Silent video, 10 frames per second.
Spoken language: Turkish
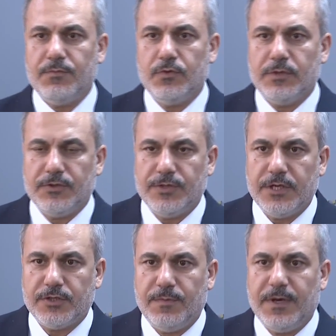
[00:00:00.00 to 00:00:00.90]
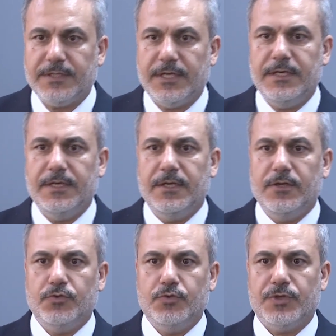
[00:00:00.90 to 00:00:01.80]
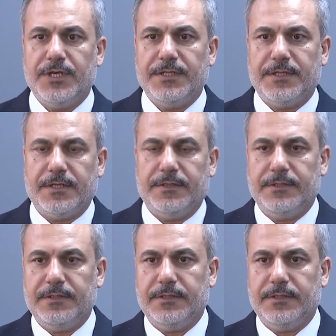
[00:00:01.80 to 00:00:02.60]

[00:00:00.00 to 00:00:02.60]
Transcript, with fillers: mülteci yaşamakta. Türkiye'de de